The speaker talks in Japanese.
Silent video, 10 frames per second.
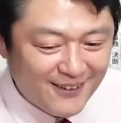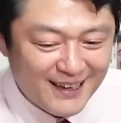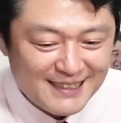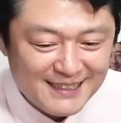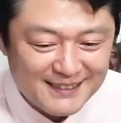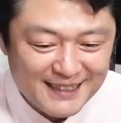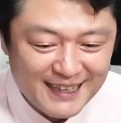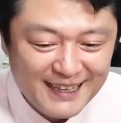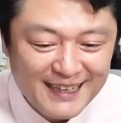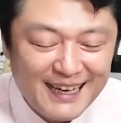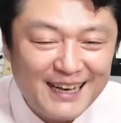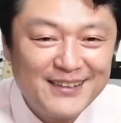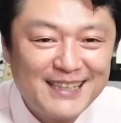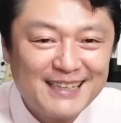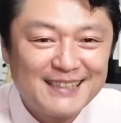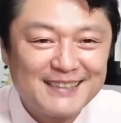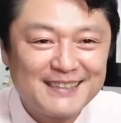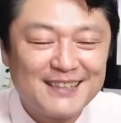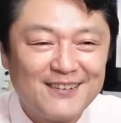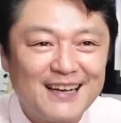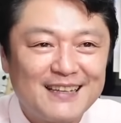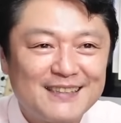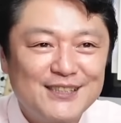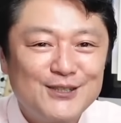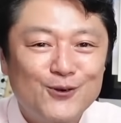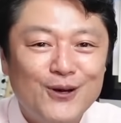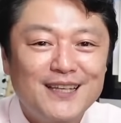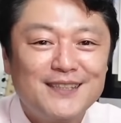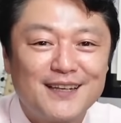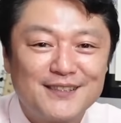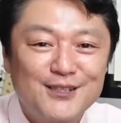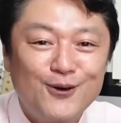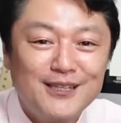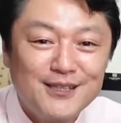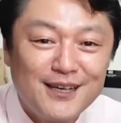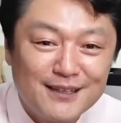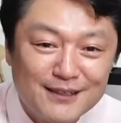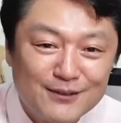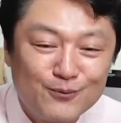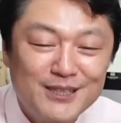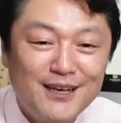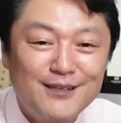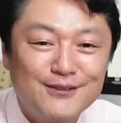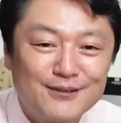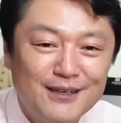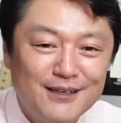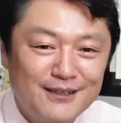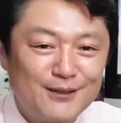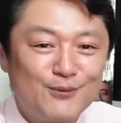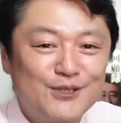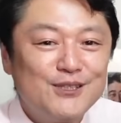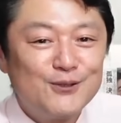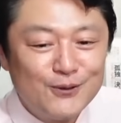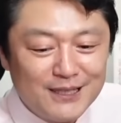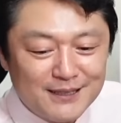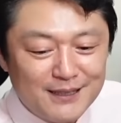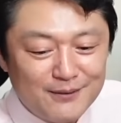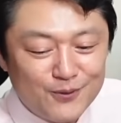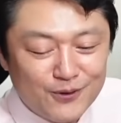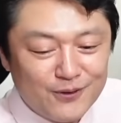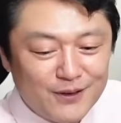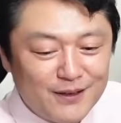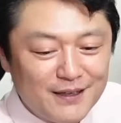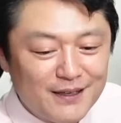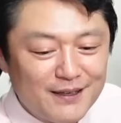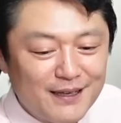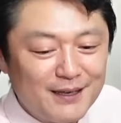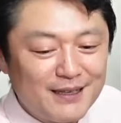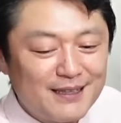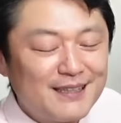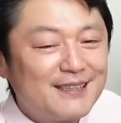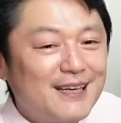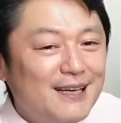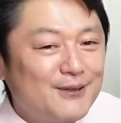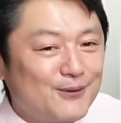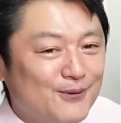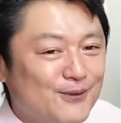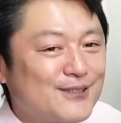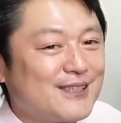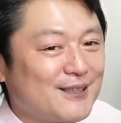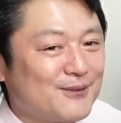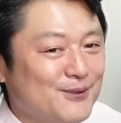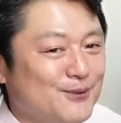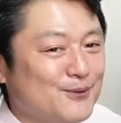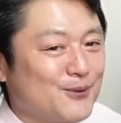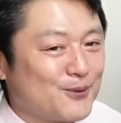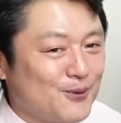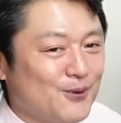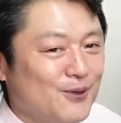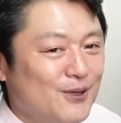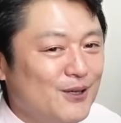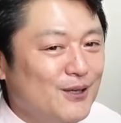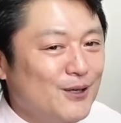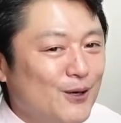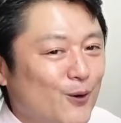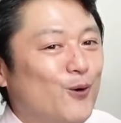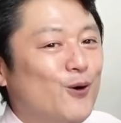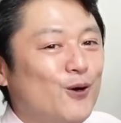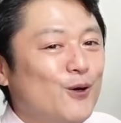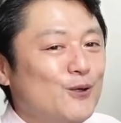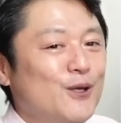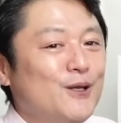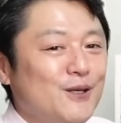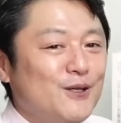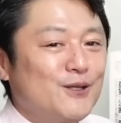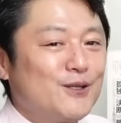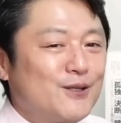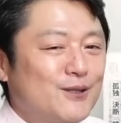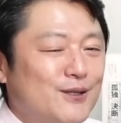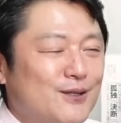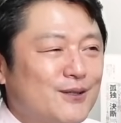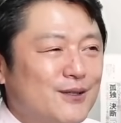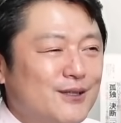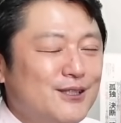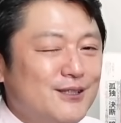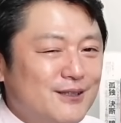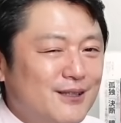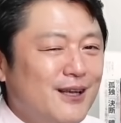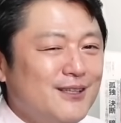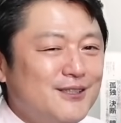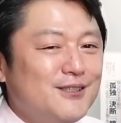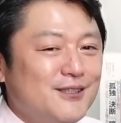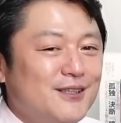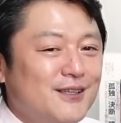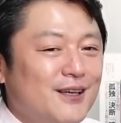おかしいですね。安倍隆記者は、人工衛星、人工衛星、ミサイル、いやでも人工衛星でも、えー、危機対応をしたということを、デニー、デニー知事、